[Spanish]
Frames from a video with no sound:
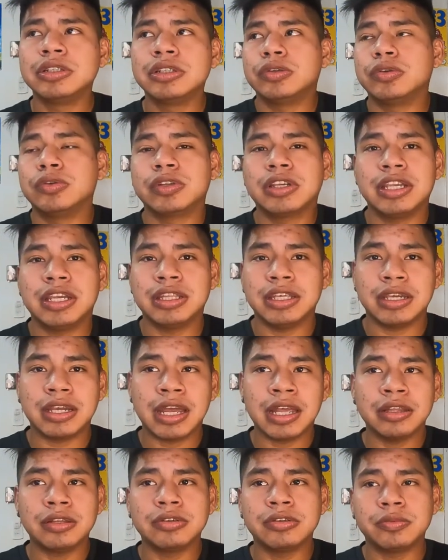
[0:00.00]
o quieren
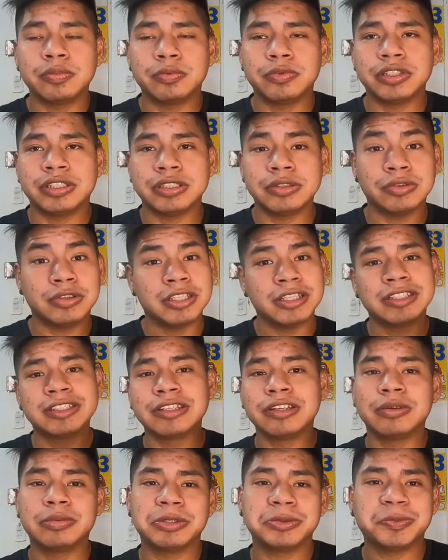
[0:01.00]
algo, pues si ustedes
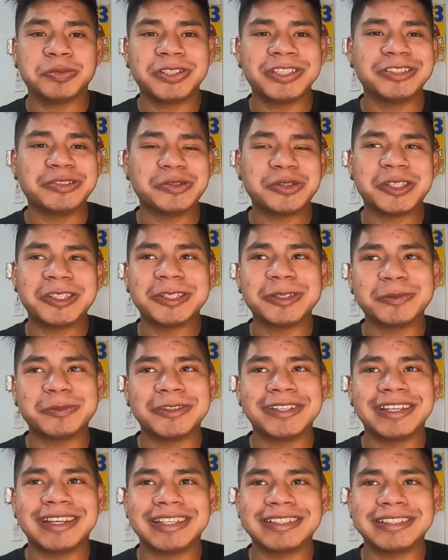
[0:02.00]
se lo proponen, ustedes
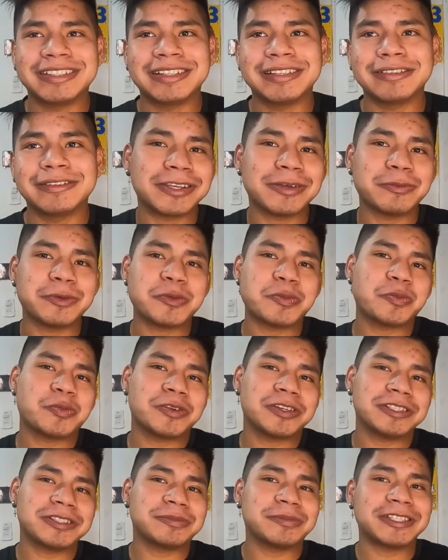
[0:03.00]
pueden hacerlo. También
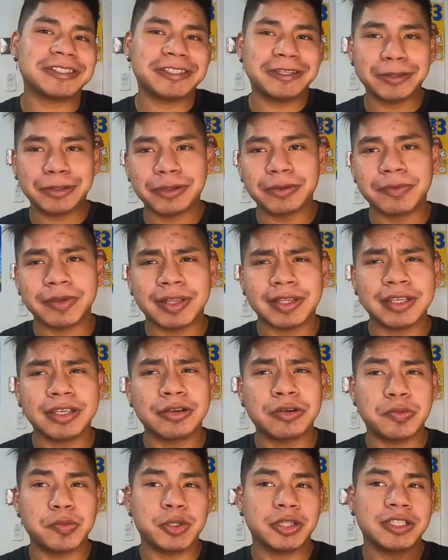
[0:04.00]
pues me siento feliz
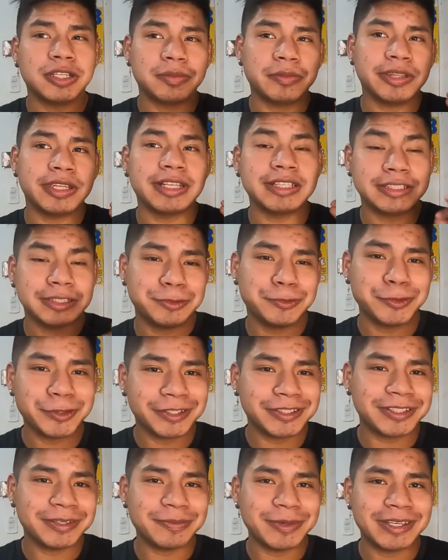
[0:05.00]
Como terminé el
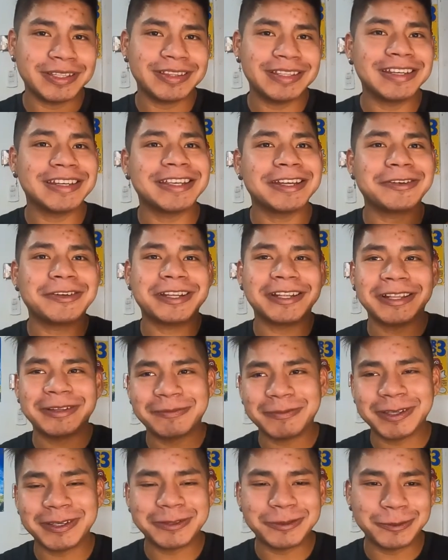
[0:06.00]
segundo semestre, que ahora les
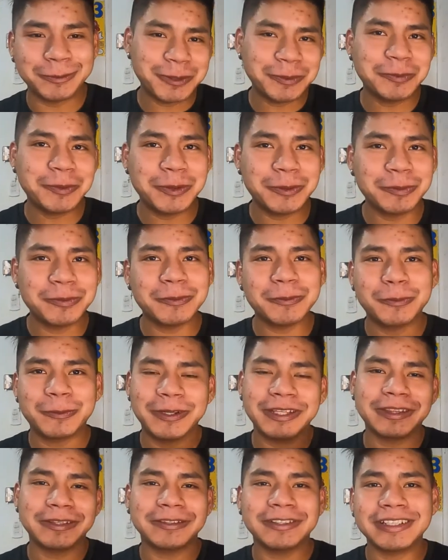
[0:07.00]
explico cómo
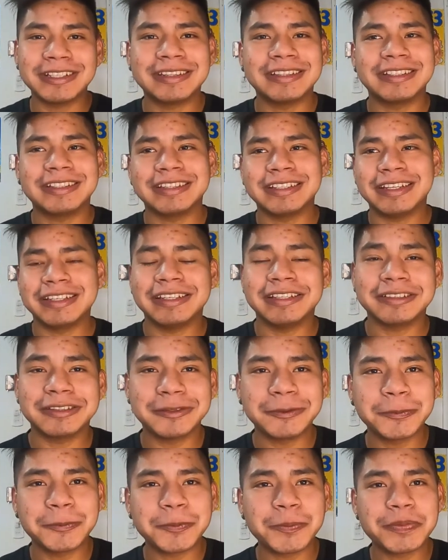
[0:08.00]
fue todo este
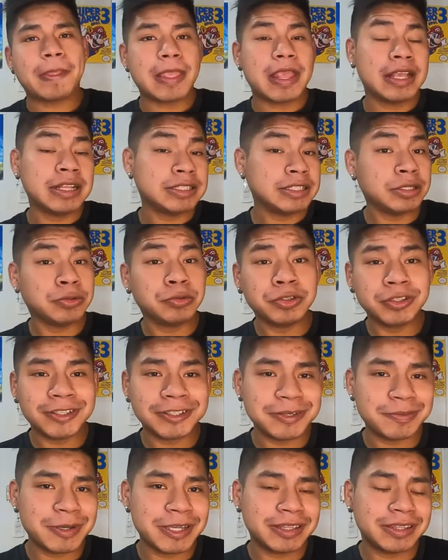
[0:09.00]
trayecto. El segundo
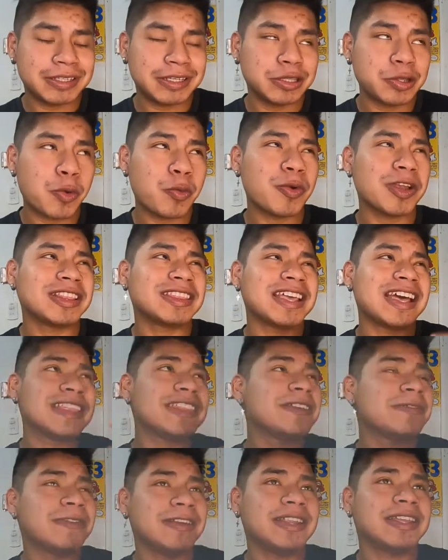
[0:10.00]
semestre no fue tan
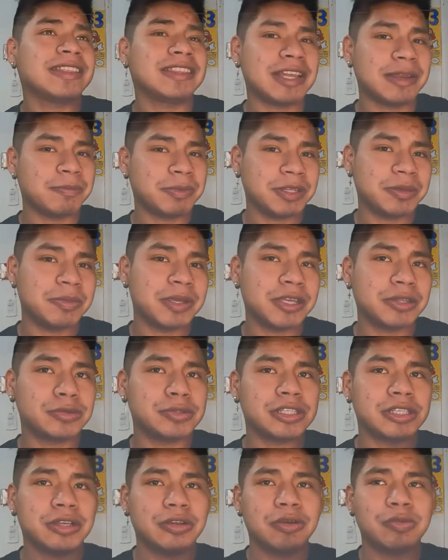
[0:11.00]
diferente al primero
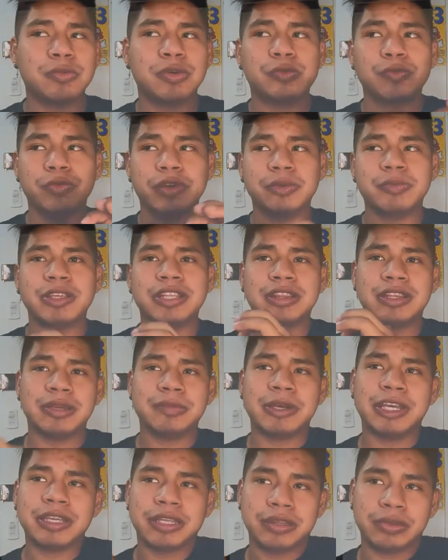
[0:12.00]
de cómo fue mi
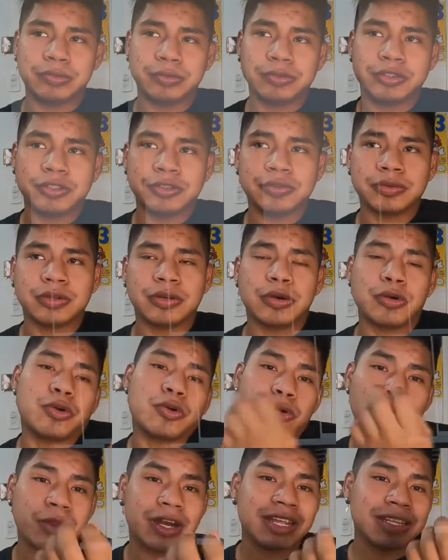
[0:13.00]
tema de estudio o
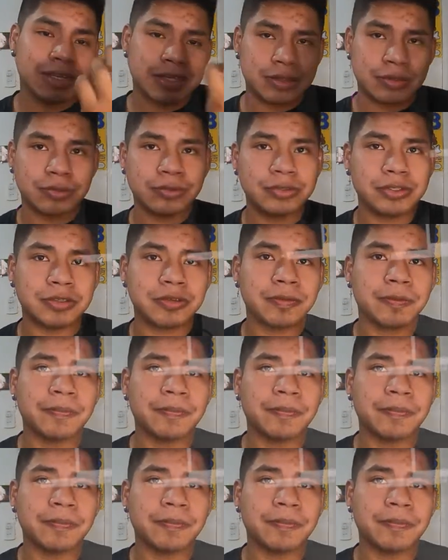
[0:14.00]
horas de estudio,